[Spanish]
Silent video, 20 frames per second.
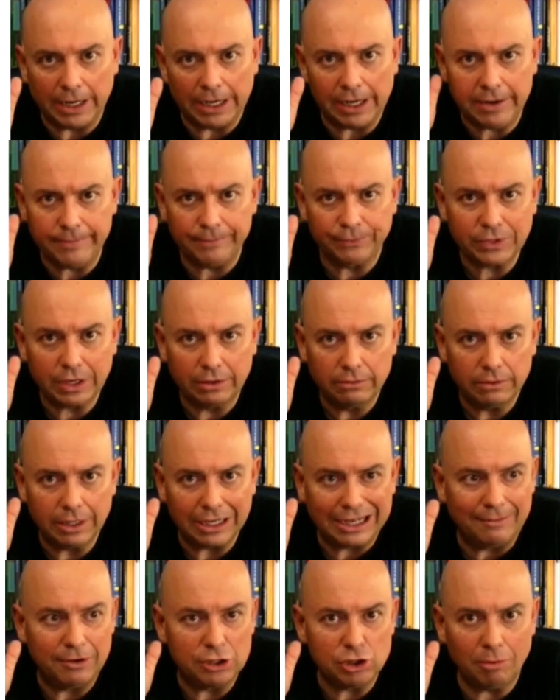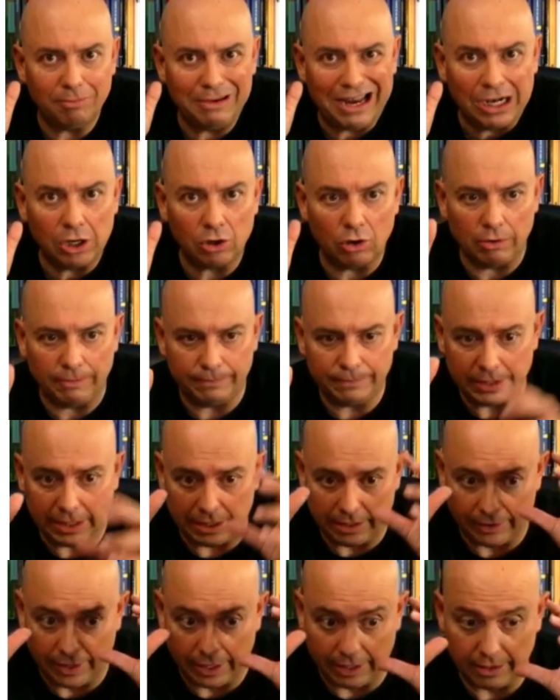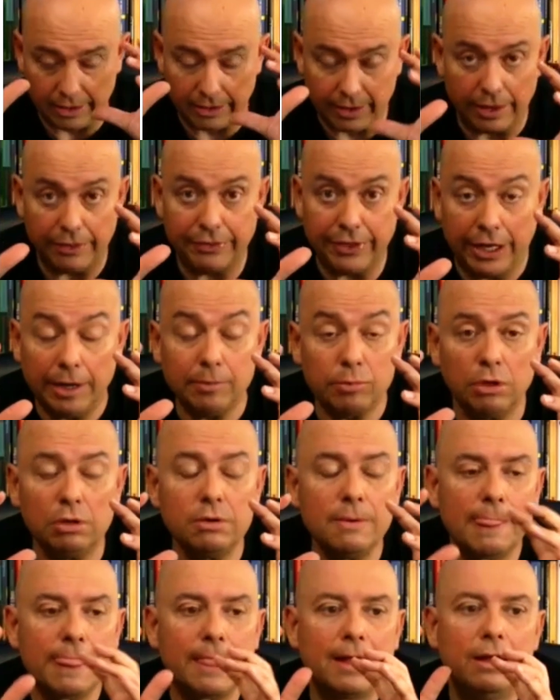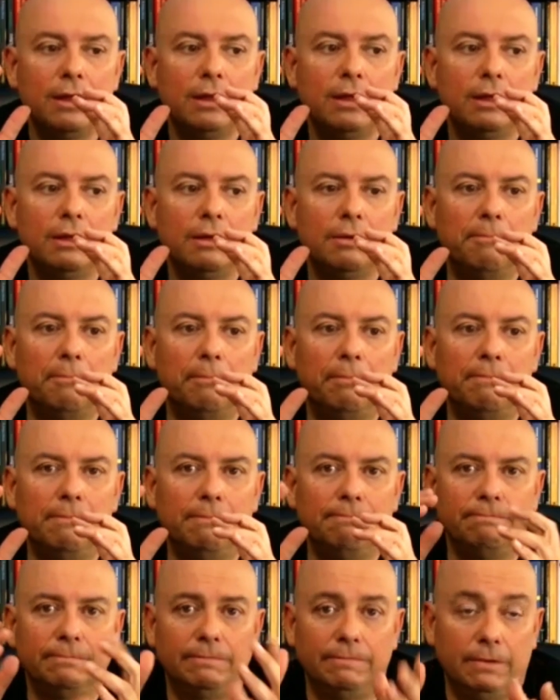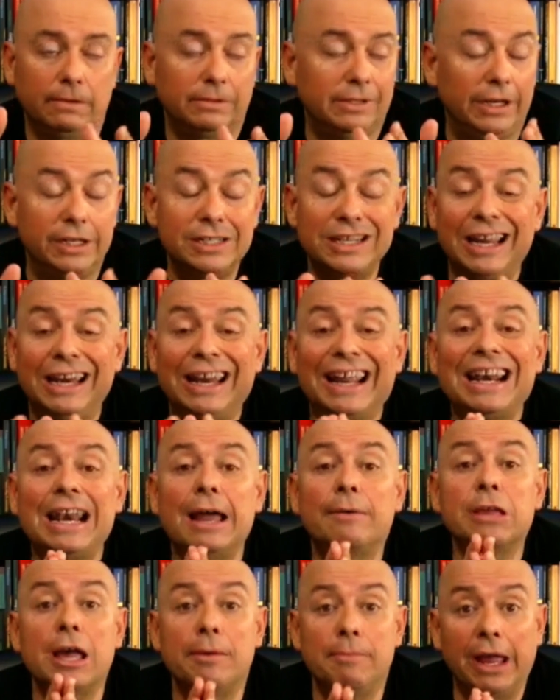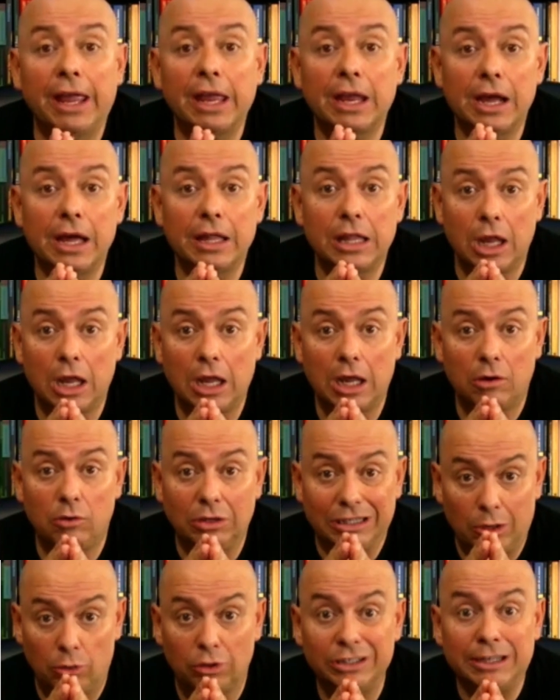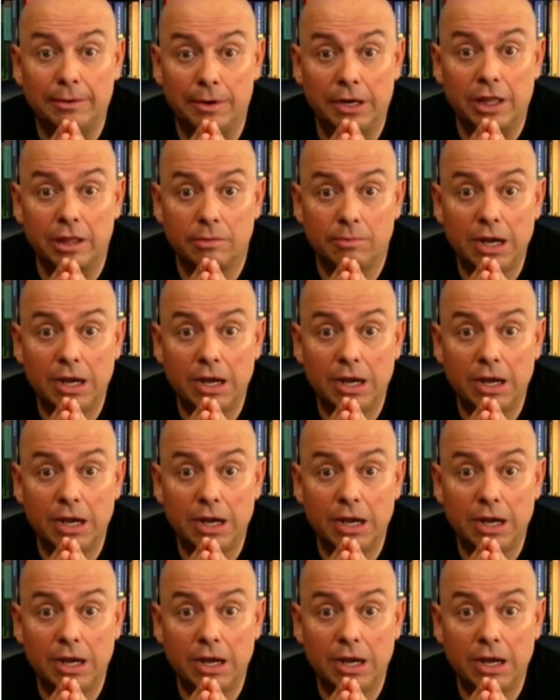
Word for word: ¿vale? El caballo blanco del, cerebro, tenéis que leer La Vía Mágica de, de Juan Tamariz,